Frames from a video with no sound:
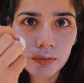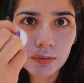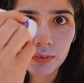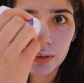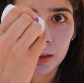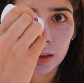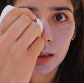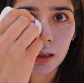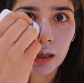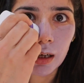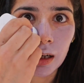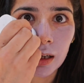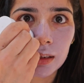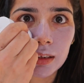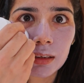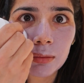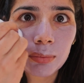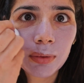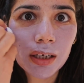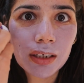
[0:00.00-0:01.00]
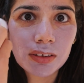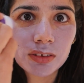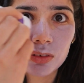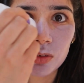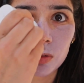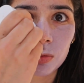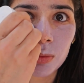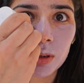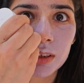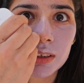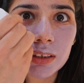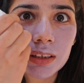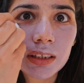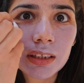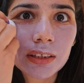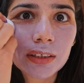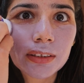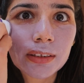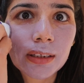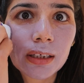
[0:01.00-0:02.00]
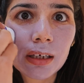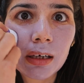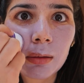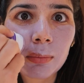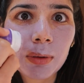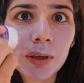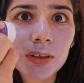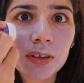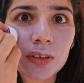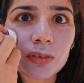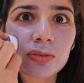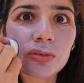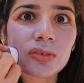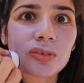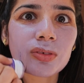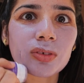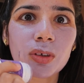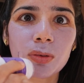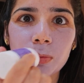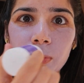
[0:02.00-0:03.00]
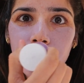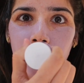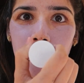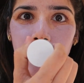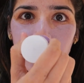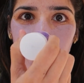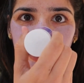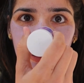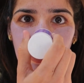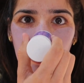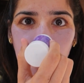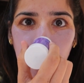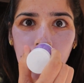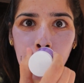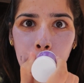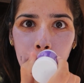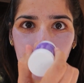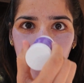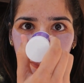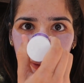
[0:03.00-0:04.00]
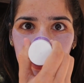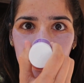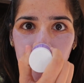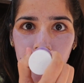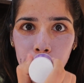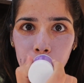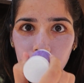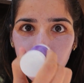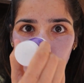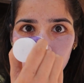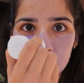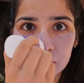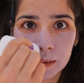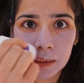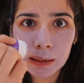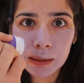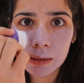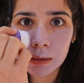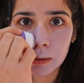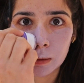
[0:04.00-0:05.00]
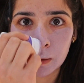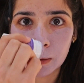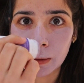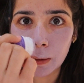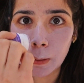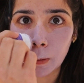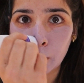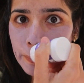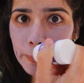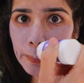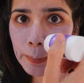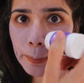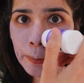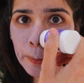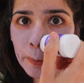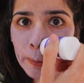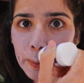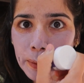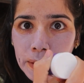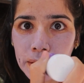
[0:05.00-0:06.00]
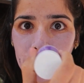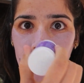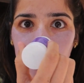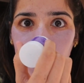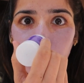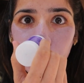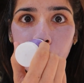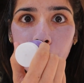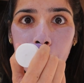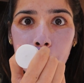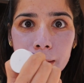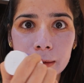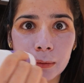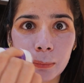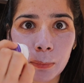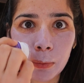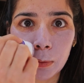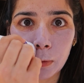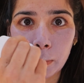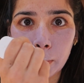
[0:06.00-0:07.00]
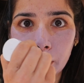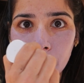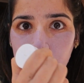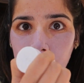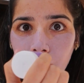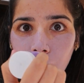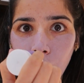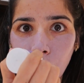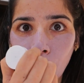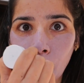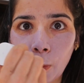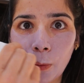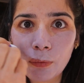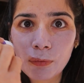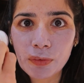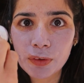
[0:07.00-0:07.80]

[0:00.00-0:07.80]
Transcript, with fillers: वरना आधे मास्क तो मैं इसीलिए नहीं लगा पाती हूँ क्योंकि मुझे बड़ी उलझन लगती है कि इसके अंदर पहले सब कुछ मिलाओ